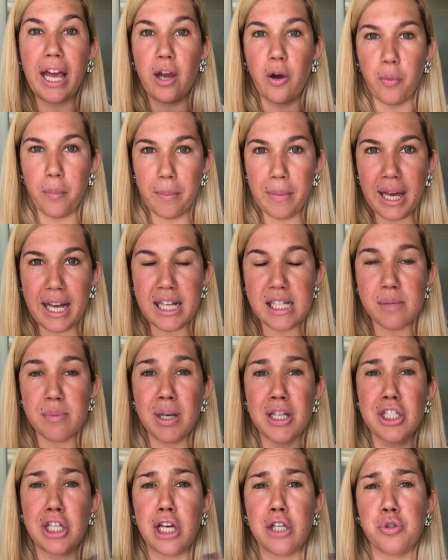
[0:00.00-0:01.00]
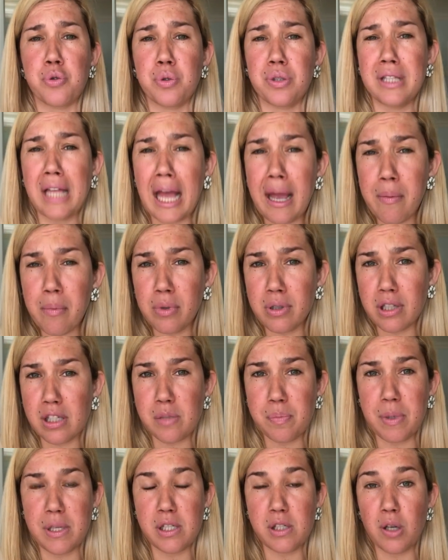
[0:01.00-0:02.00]
eu mesma, já ajudei muitas
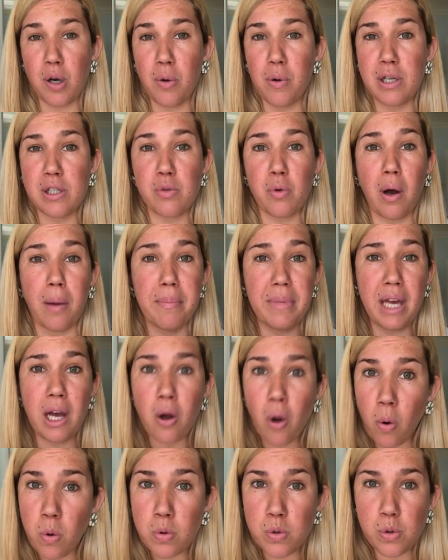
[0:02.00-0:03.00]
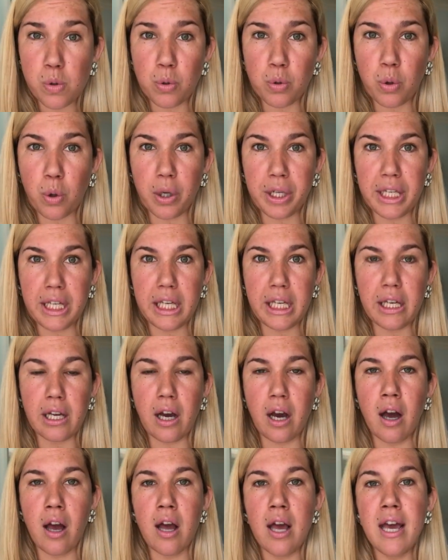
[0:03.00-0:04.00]
pessoas com a minha
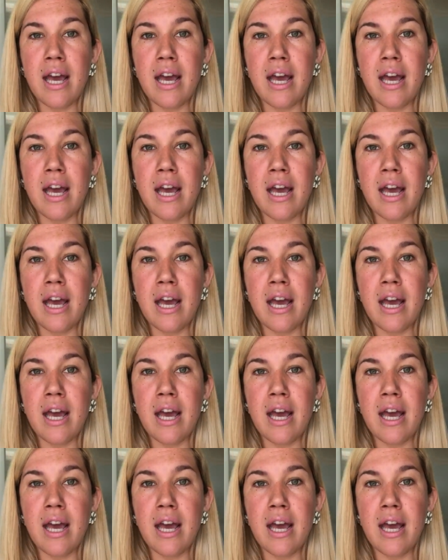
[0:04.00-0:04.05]
consultoria.